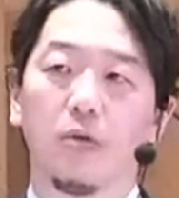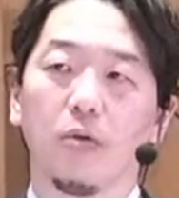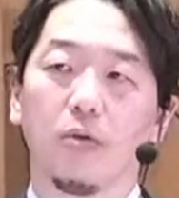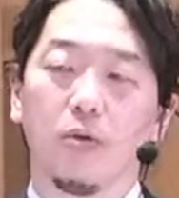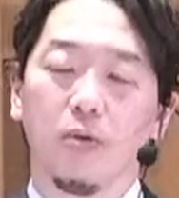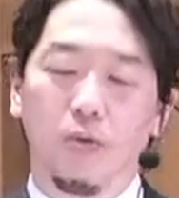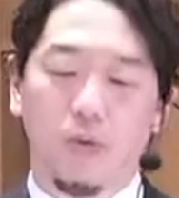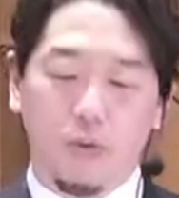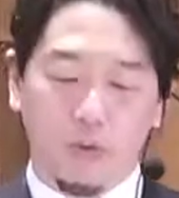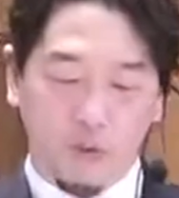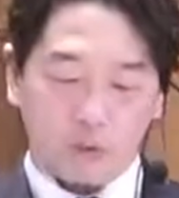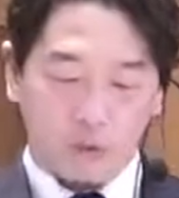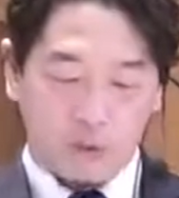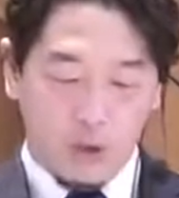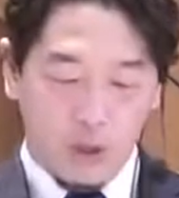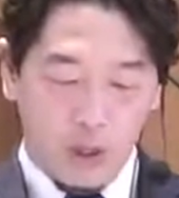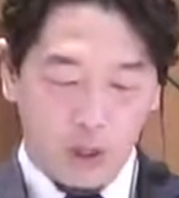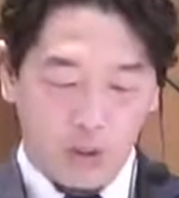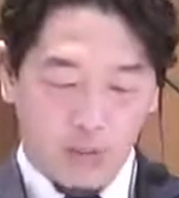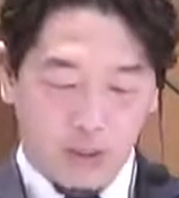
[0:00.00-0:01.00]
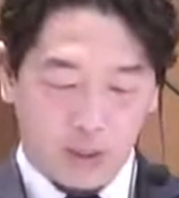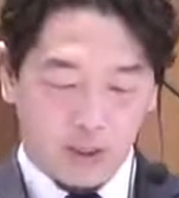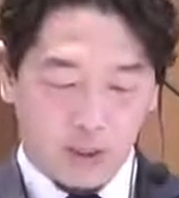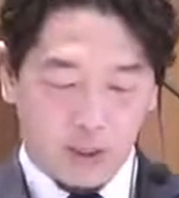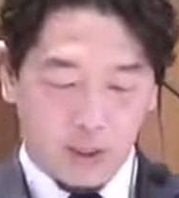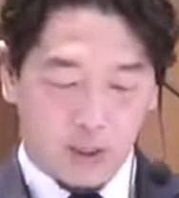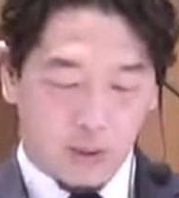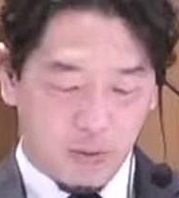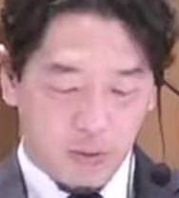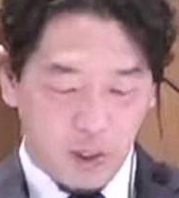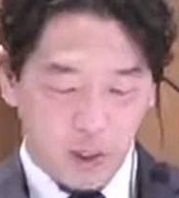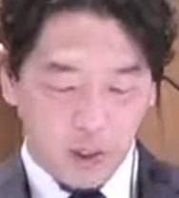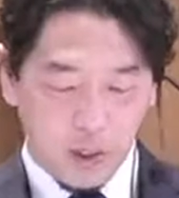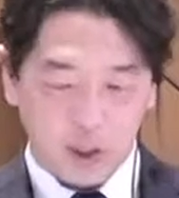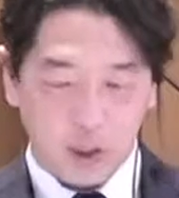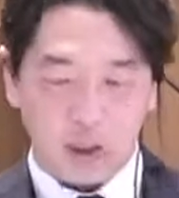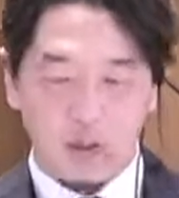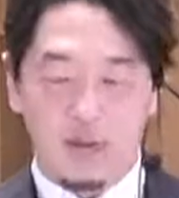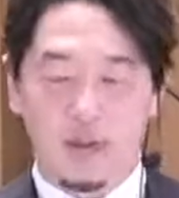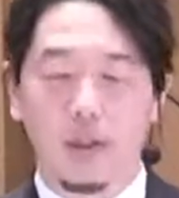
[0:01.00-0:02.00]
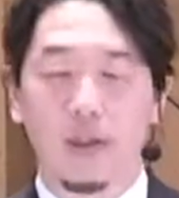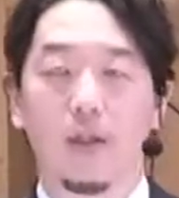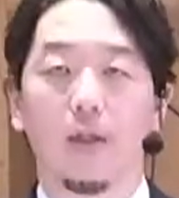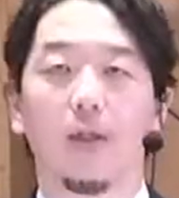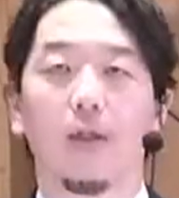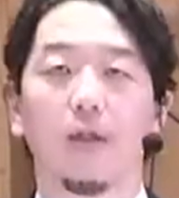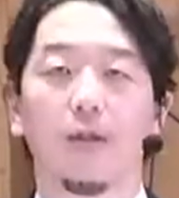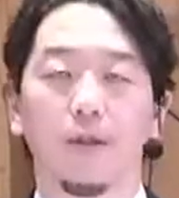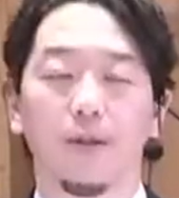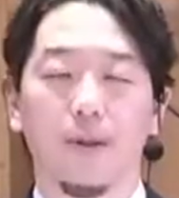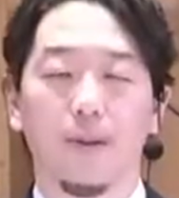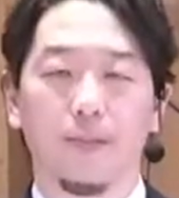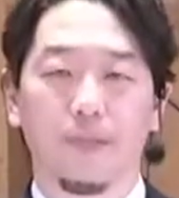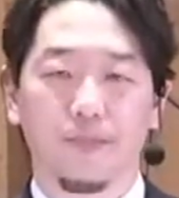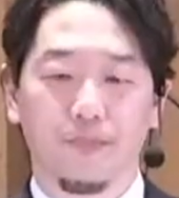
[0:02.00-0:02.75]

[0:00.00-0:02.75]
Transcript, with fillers: ということを、ま説明しているわけなんですね。